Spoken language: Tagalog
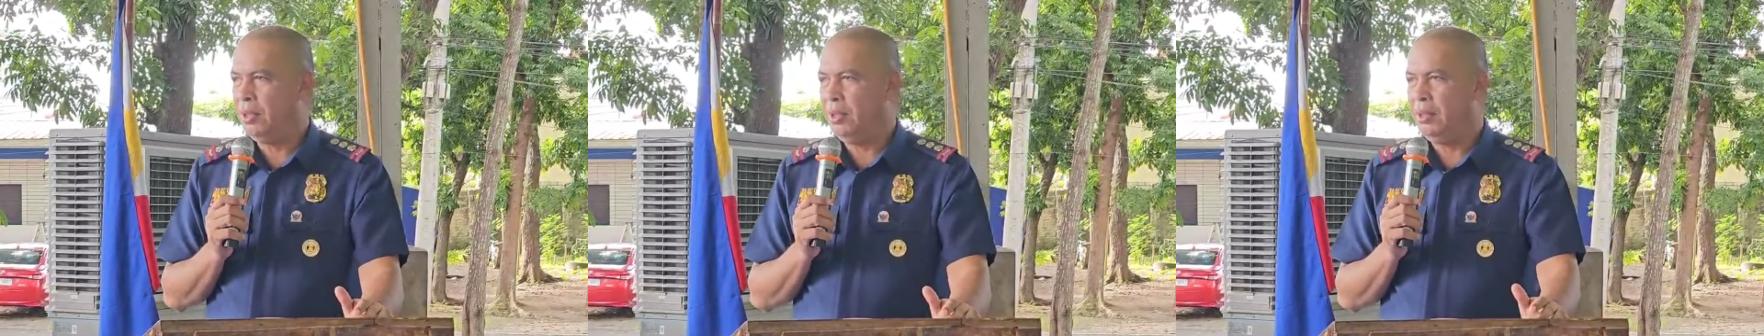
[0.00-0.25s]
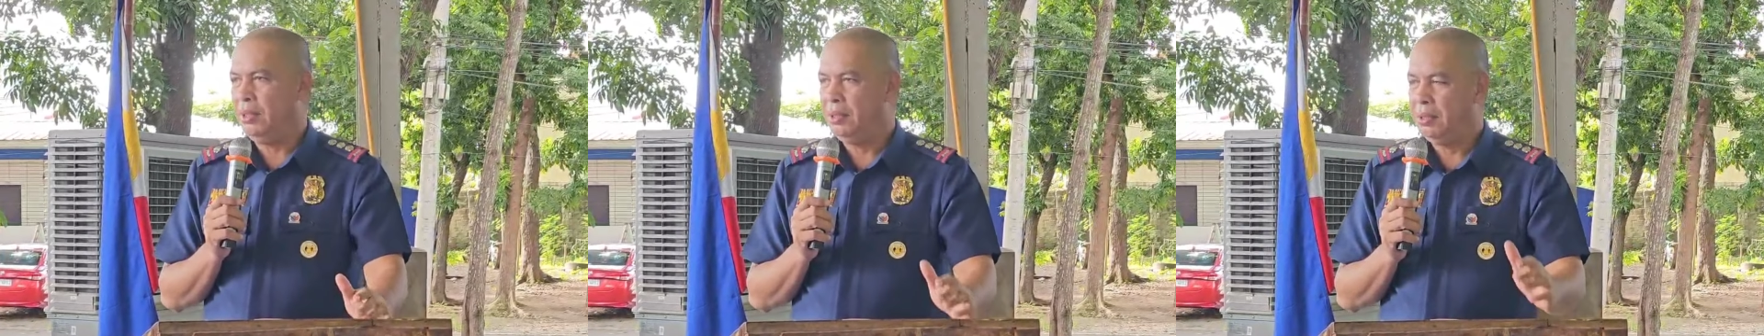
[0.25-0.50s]

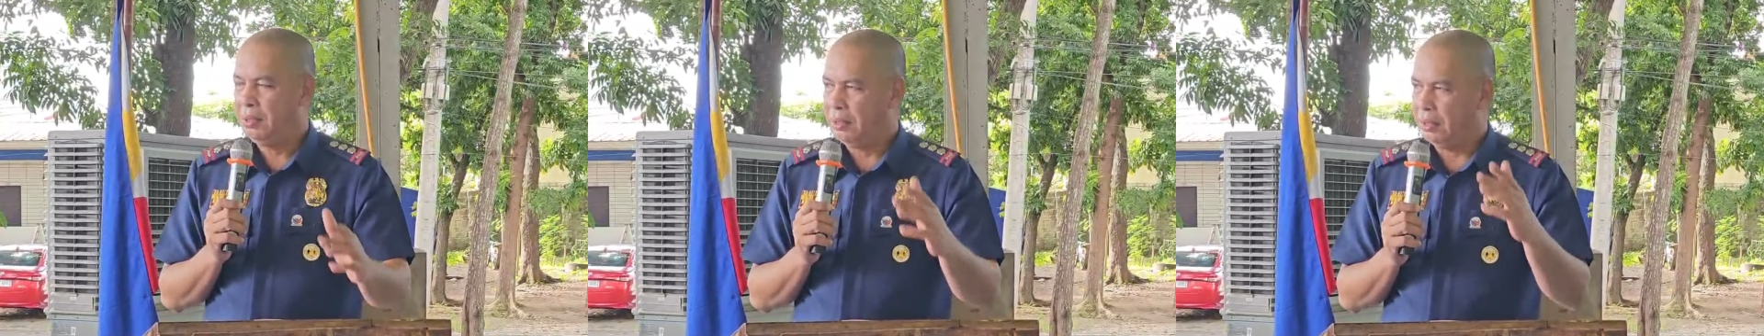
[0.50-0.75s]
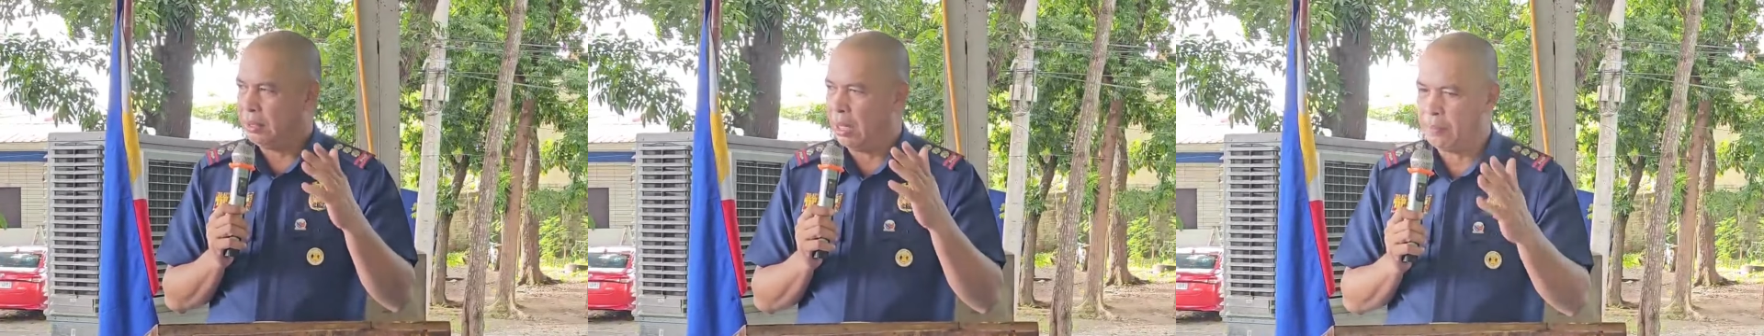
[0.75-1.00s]
at
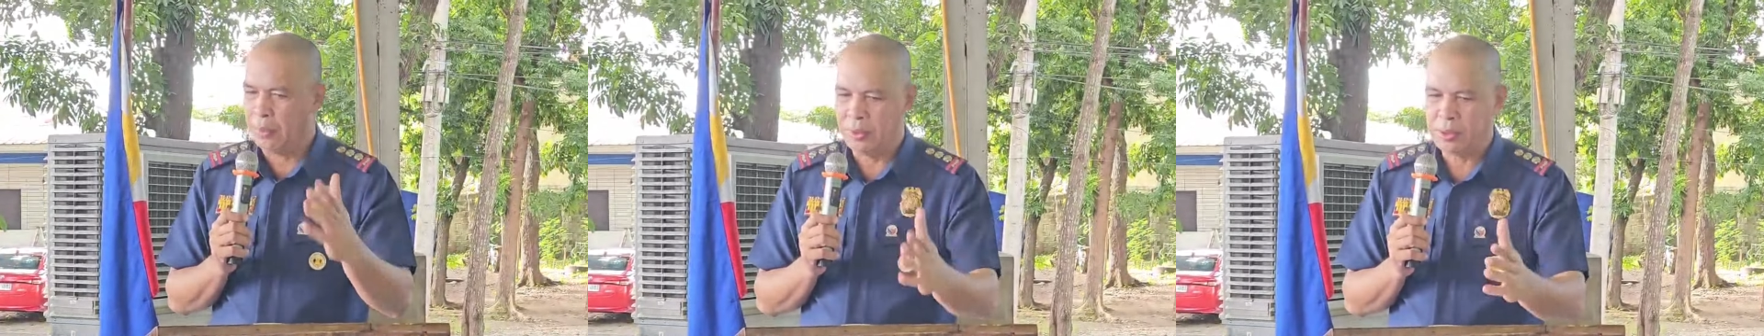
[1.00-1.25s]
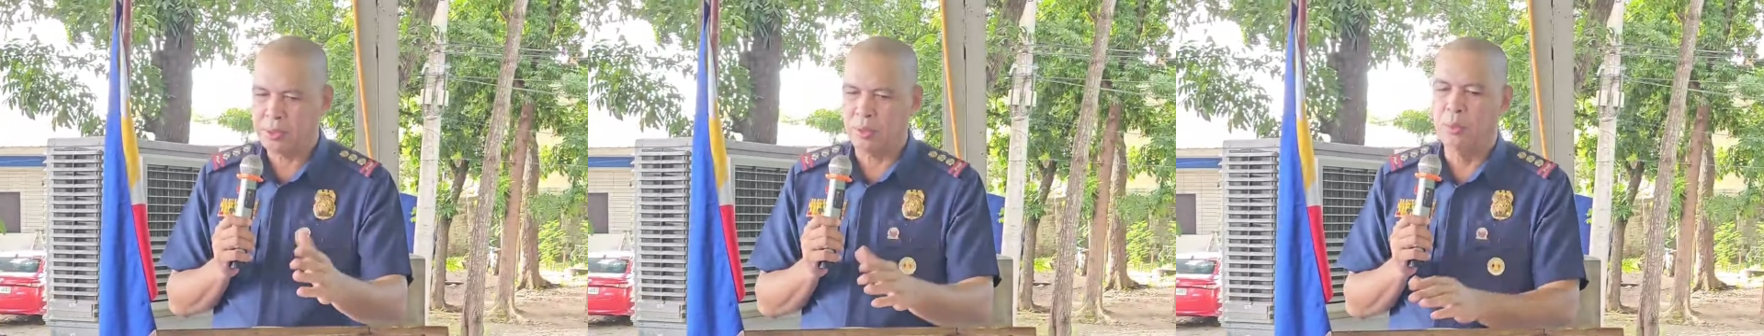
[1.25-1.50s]
hinihikayat ang
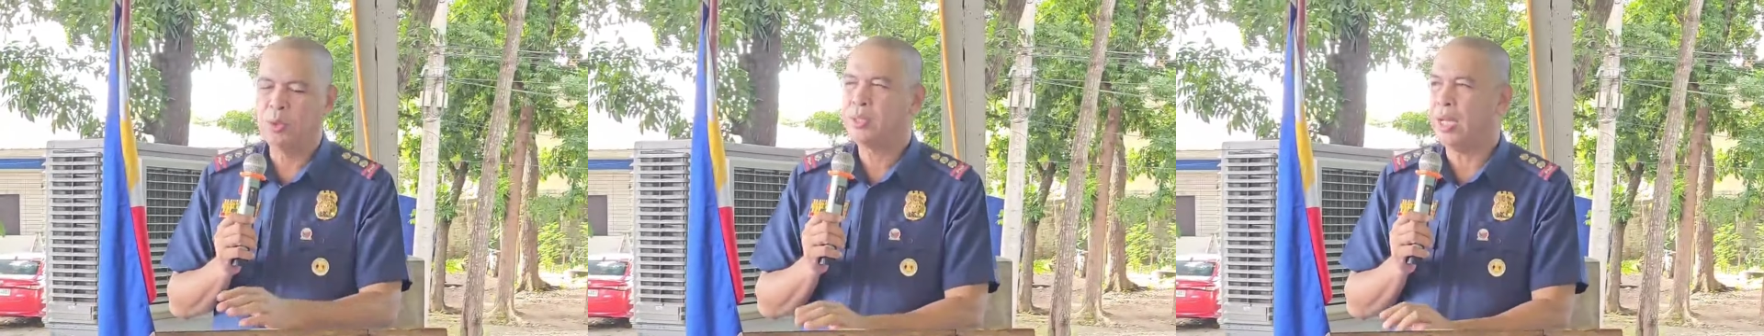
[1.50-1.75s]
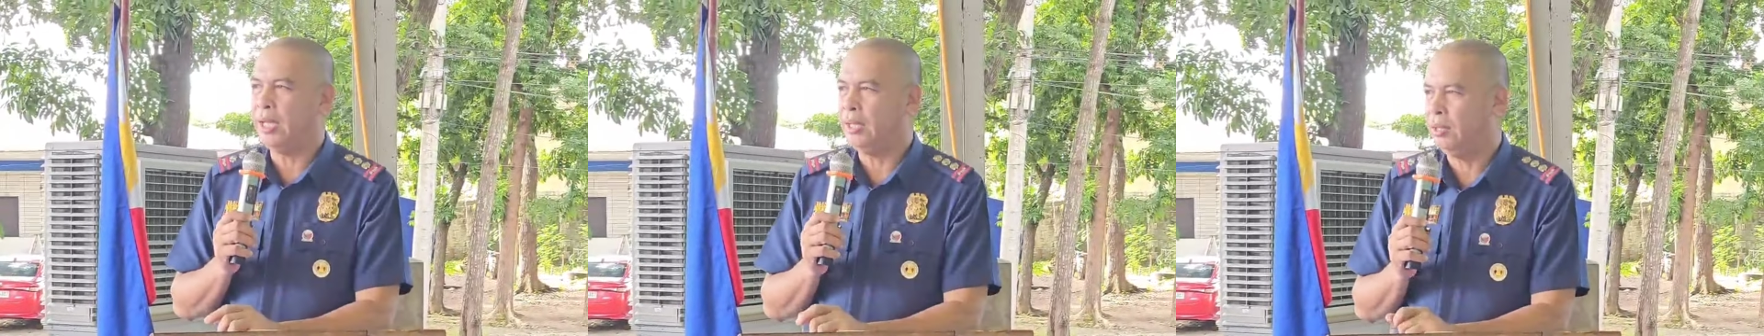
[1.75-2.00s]
publiko na
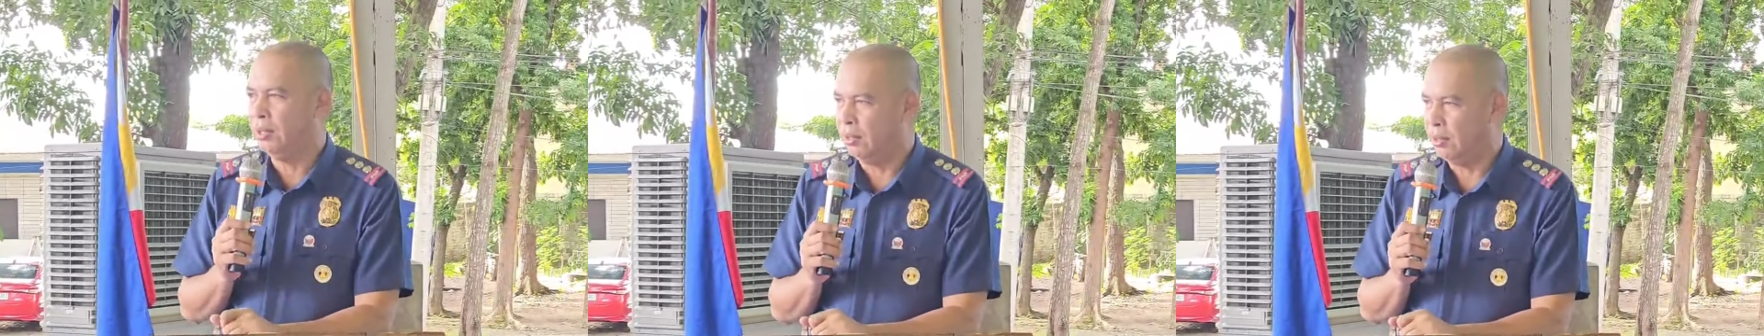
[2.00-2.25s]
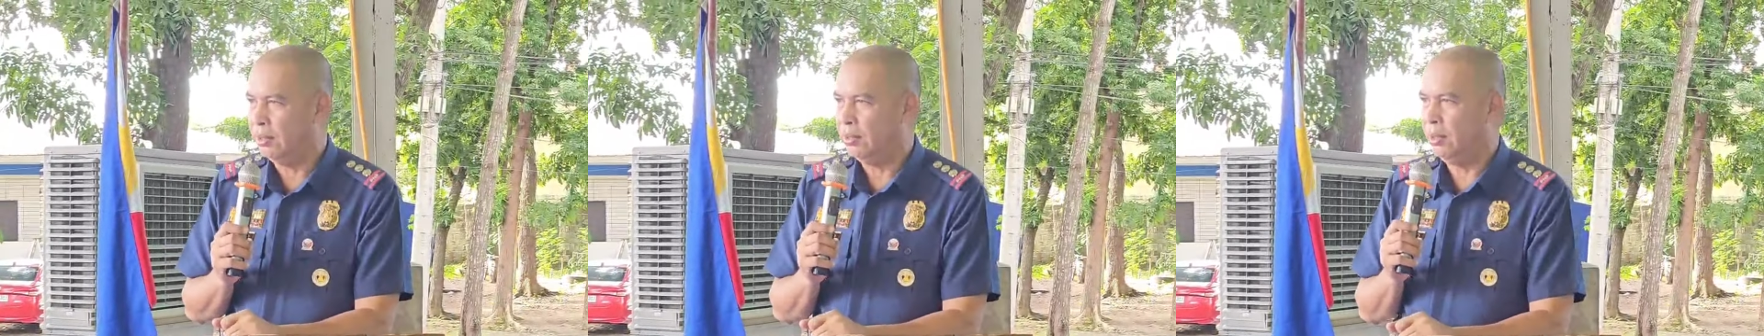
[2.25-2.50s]
patuloy
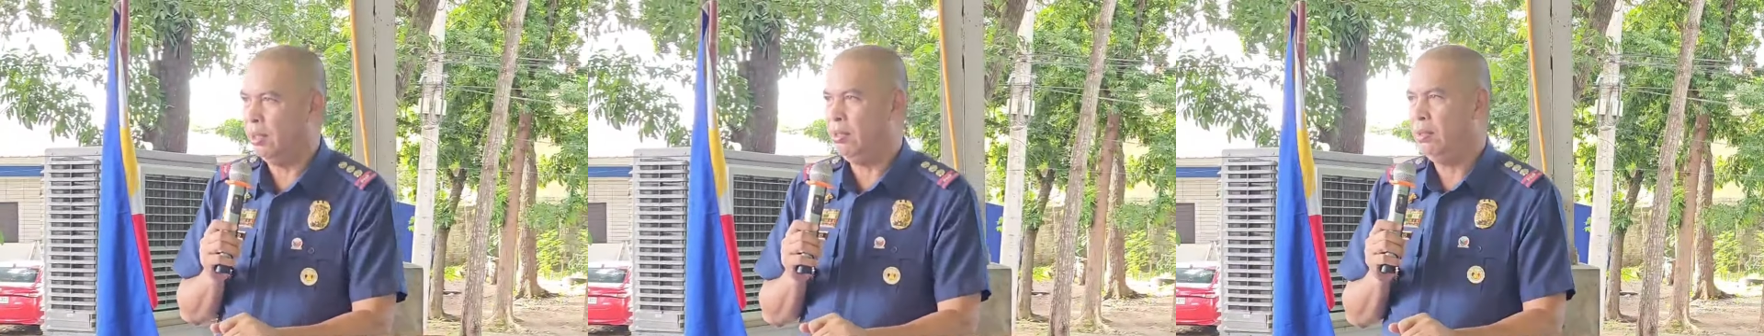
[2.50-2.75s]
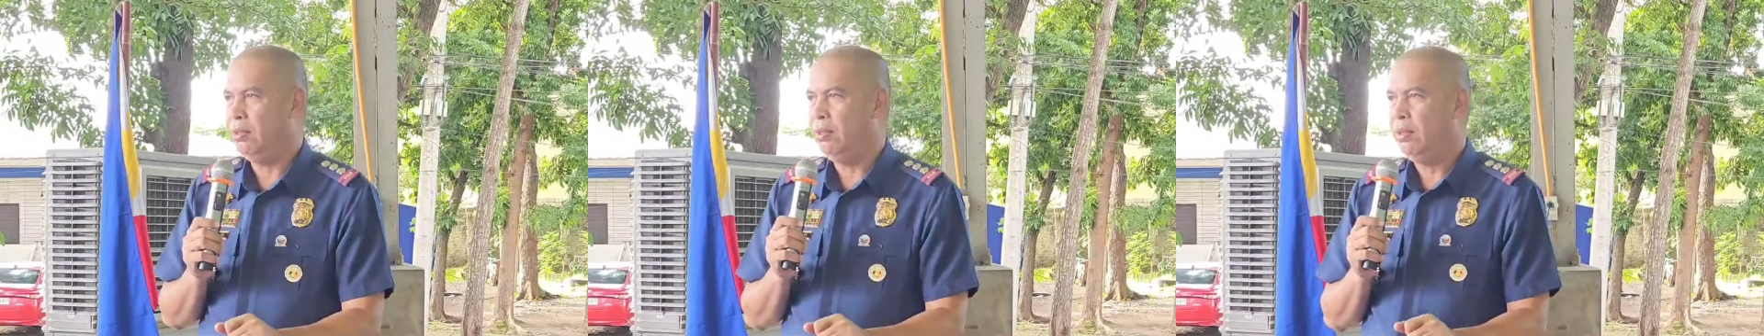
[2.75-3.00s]
na
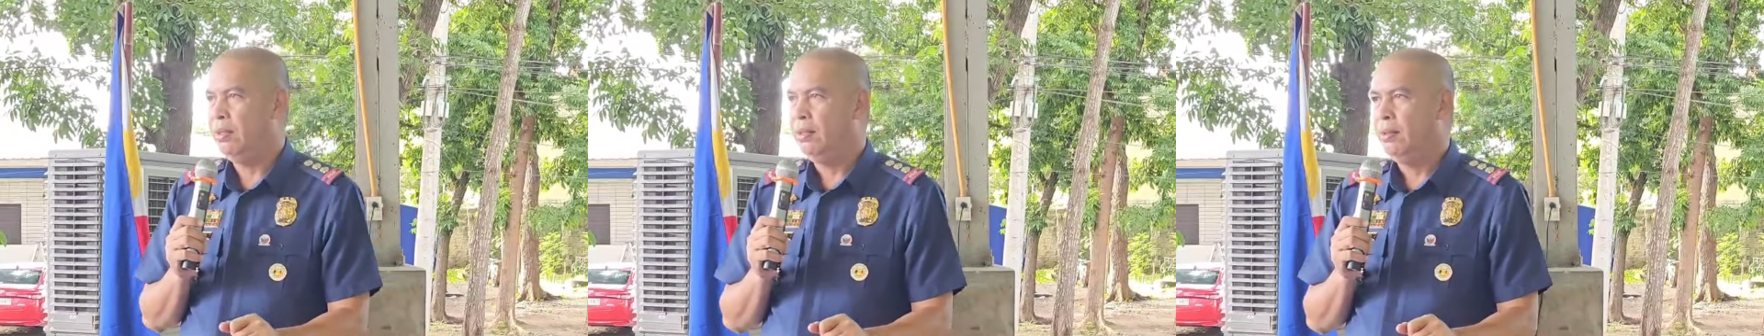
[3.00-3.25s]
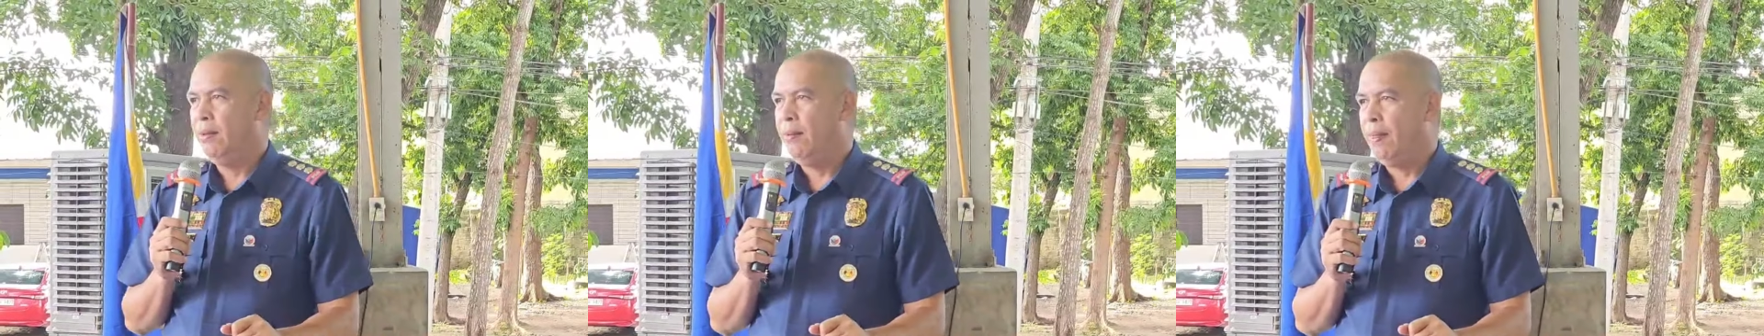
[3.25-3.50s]
makipagtulungan
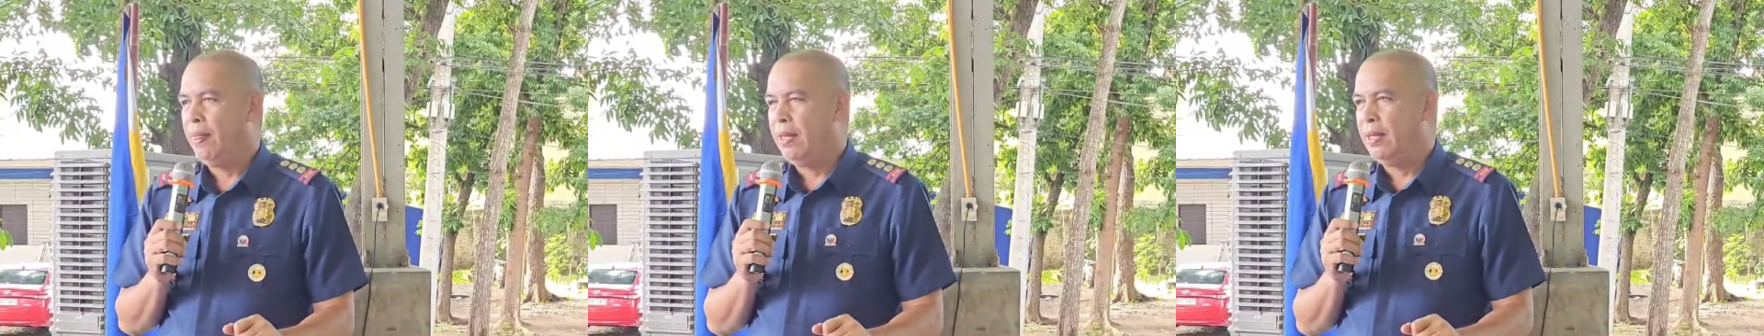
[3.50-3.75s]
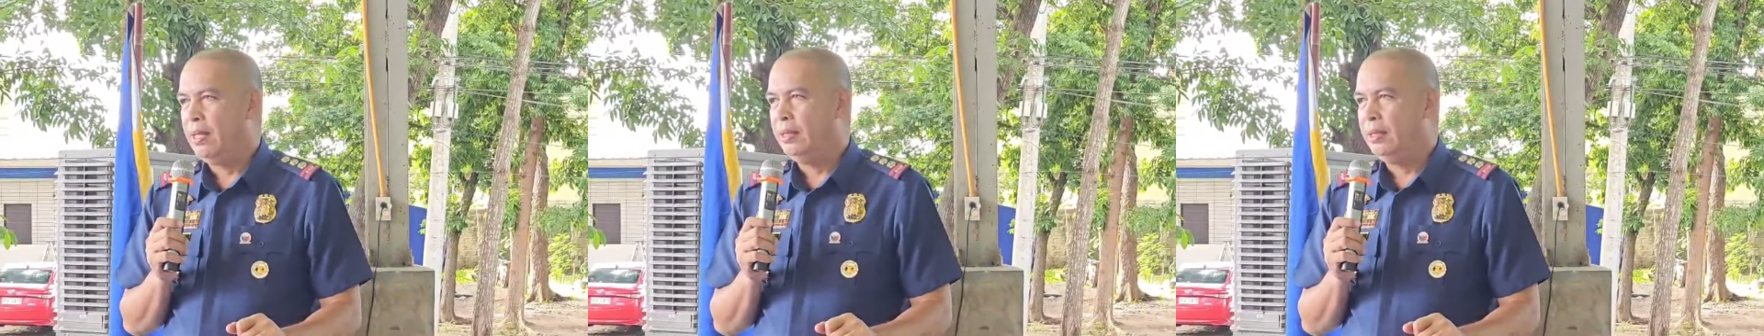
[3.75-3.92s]
sa pulisya